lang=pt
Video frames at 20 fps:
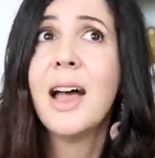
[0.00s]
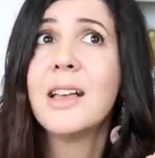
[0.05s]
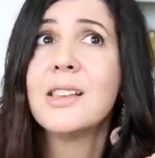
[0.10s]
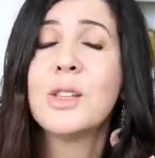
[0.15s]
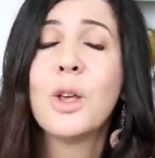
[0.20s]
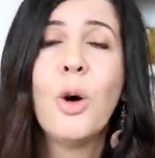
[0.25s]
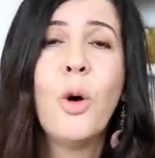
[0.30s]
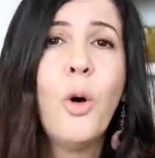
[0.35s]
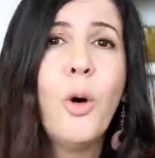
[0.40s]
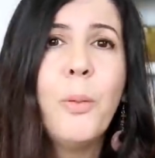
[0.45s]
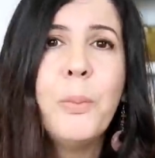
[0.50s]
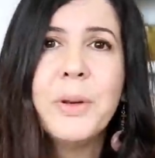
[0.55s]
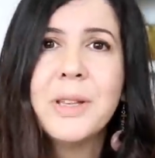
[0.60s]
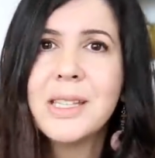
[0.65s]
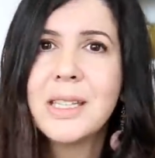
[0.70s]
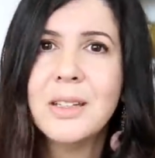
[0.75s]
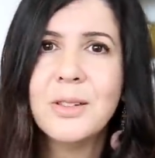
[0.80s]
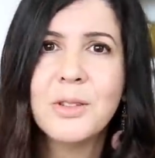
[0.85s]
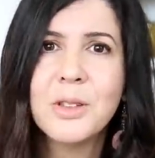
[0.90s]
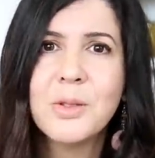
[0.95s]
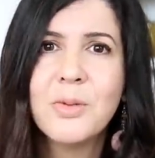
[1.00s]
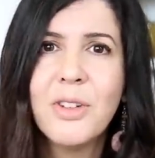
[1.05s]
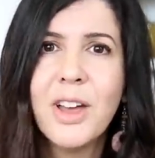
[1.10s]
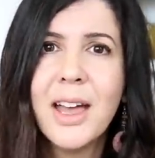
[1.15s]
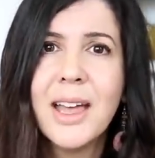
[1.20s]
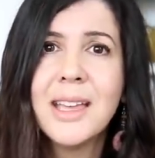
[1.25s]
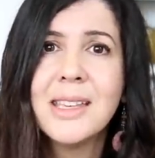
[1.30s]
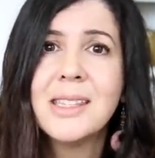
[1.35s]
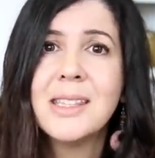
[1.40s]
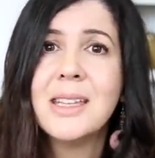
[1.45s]
As roupas que nos
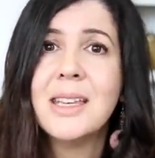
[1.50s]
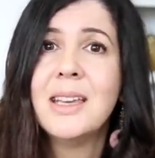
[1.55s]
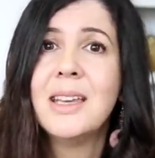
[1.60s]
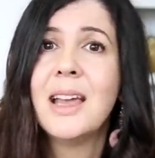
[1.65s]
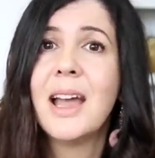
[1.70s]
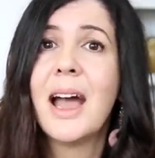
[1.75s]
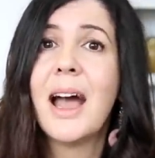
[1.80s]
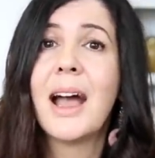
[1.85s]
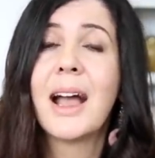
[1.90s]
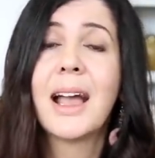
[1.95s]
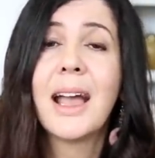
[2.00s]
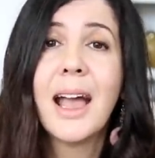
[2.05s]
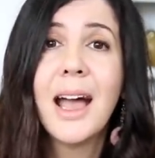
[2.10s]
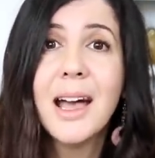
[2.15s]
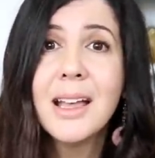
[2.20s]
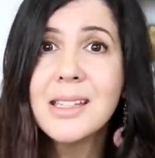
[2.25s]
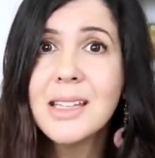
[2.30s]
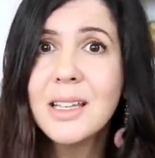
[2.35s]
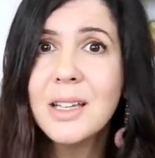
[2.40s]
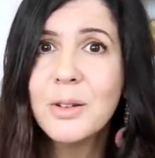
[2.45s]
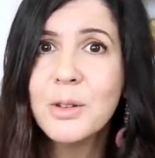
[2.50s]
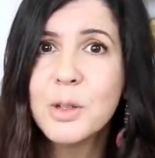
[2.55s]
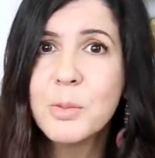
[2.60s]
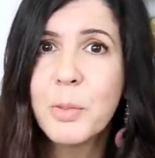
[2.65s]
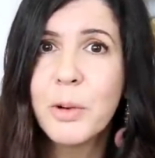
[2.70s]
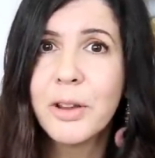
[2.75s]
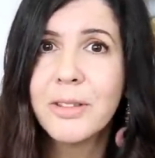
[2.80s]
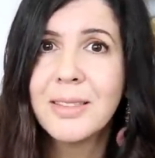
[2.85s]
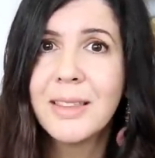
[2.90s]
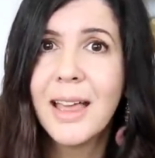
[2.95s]
vestem, a casa que nos
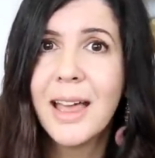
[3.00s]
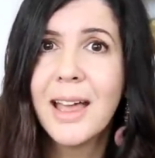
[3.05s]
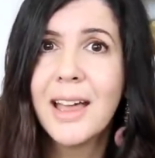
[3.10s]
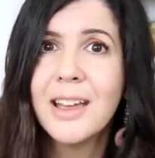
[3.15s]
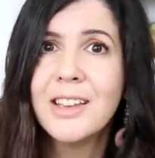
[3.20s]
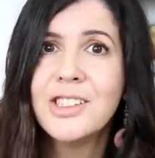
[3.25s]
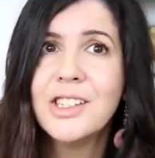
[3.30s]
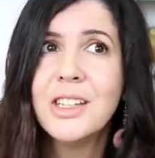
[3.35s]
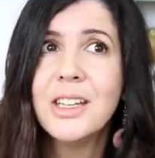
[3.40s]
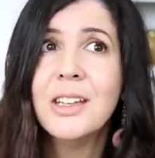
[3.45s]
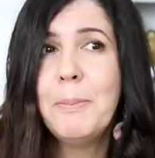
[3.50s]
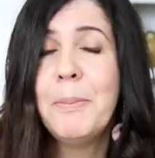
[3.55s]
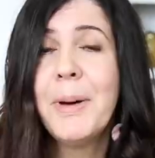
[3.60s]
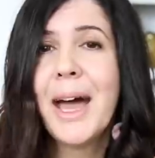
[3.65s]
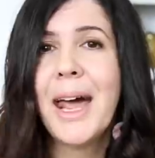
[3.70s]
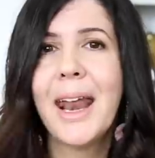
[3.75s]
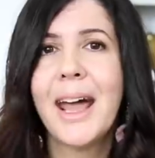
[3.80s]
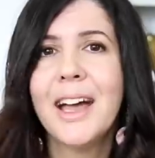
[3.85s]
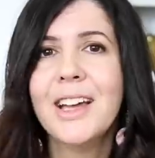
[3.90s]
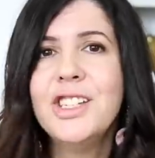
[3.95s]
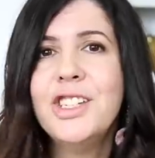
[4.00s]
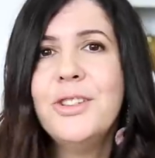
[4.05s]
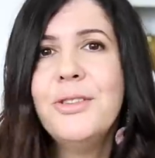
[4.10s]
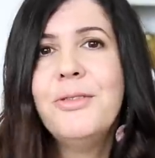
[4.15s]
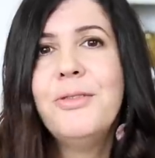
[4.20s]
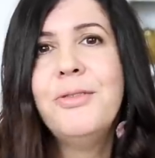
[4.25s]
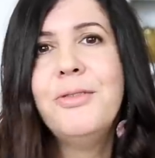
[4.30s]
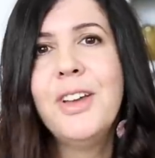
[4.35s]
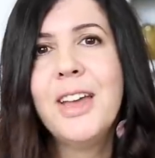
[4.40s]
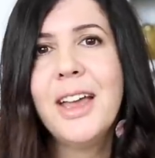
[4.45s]
protege e parar de
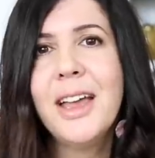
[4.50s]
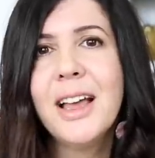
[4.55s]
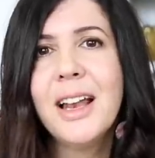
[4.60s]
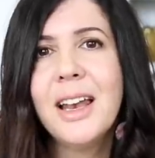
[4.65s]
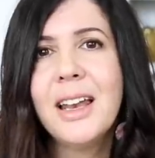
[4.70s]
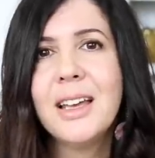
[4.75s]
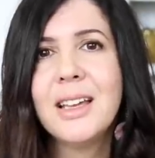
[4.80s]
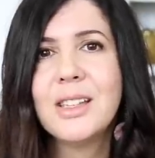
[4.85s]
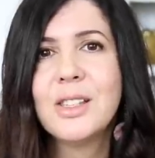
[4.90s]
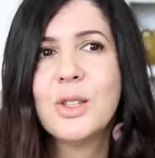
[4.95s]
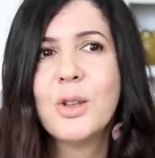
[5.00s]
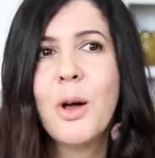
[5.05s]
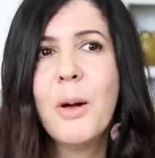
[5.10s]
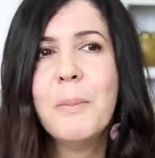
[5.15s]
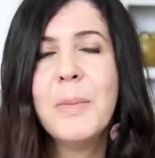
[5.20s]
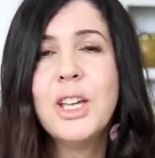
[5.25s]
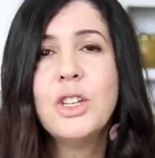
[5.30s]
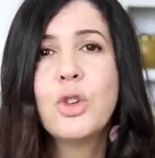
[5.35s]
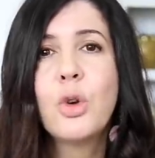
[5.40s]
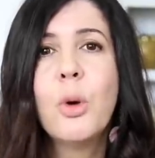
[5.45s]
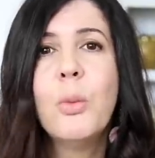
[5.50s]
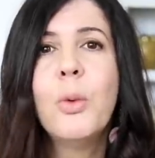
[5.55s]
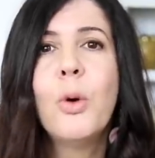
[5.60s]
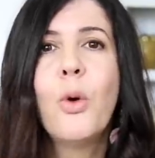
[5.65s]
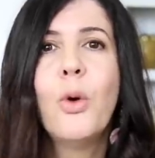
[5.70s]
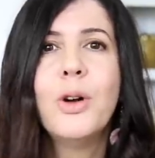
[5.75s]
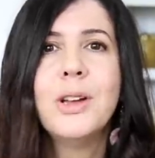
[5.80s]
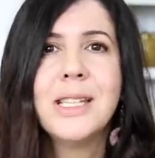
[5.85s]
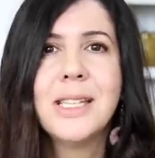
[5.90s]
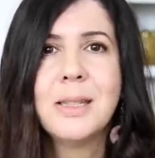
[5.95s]
vê-las somente como
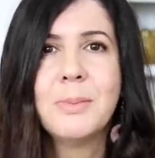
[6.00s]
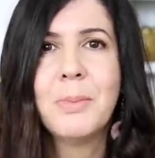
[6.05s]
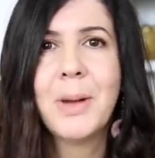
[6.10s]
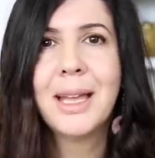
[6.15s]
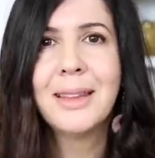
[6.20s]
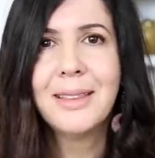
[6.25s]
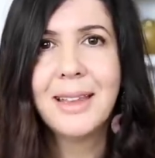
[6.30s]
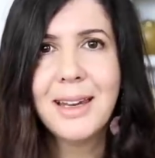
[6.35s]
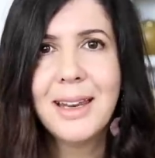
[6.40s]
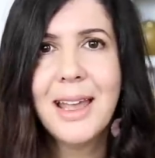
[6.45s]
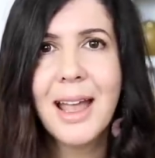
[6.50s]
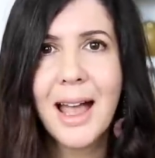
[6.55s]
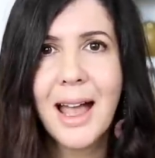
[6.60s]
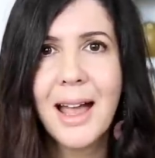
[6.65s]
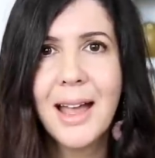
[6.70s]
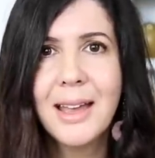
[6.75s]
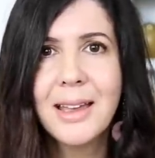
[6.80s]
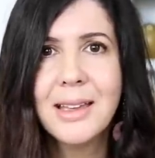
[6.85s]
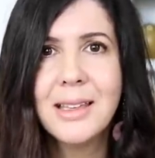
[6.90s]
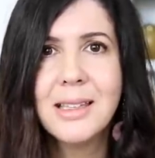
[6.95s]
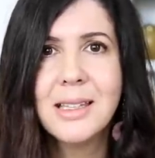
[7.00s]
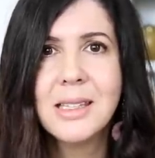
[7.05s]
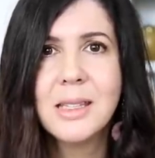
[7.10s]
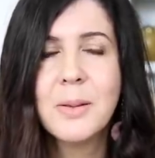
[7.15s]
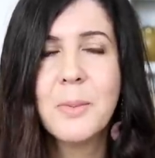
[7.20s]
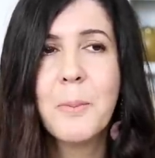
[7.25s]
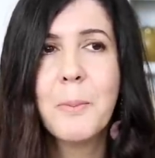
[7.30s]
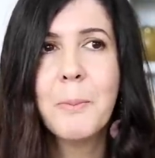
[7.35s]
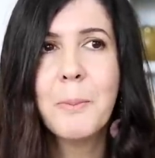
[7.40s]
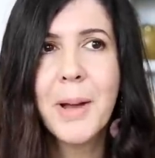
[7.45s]
coisas
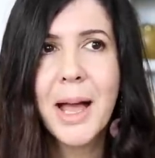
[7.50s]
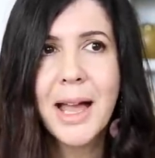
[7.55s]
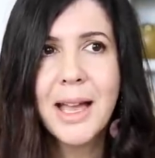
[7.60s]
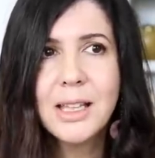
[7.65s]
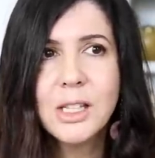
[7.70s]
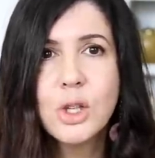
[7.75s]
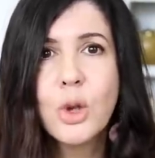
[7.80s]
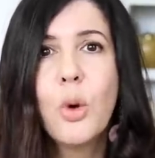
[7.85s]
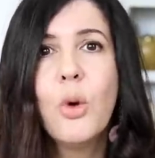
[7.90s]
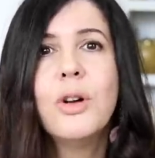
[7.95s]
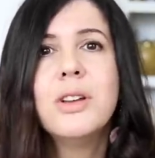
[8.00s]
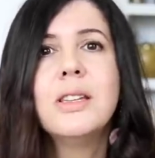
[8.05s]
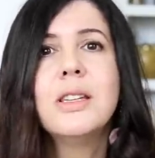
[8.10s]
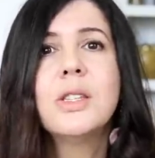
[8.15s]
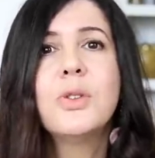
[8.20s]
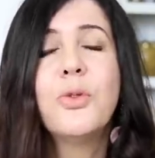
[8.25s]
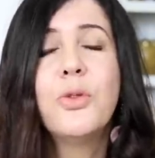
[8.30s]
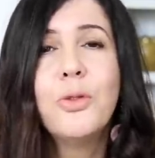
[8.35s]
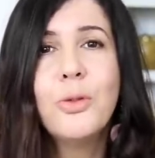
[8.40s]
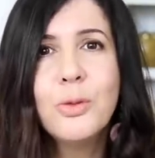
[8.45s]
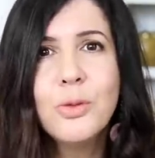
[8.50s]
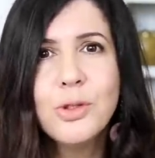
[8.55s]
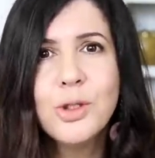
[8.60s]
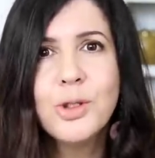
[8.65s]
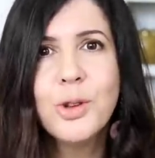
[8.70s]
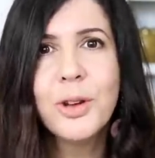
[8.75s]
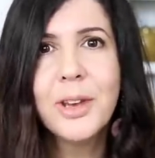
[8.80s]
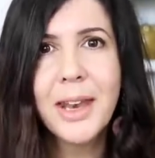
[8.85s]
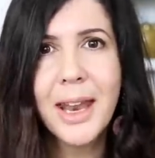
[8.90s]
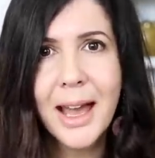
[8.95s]
materiais, mas coisas
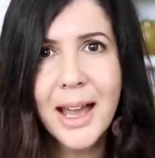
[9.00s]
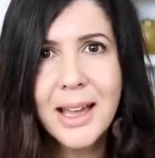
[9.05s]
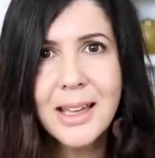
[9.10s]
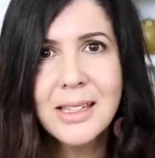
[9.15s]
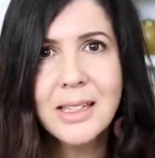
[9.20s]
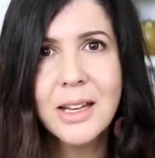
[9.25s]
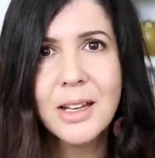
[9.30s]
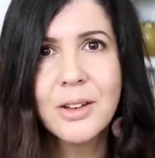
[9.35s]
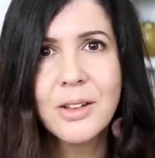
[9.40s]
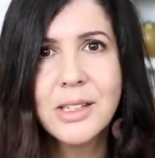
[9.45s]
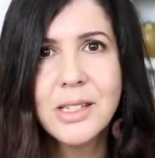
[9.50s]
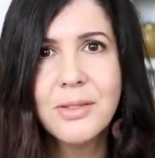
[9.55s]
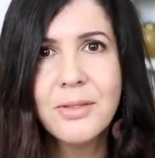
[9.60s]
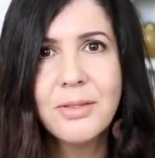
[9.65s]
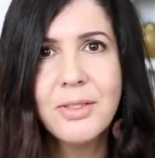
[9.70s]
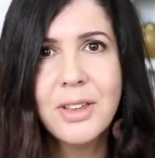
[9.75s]
funcionais na nossa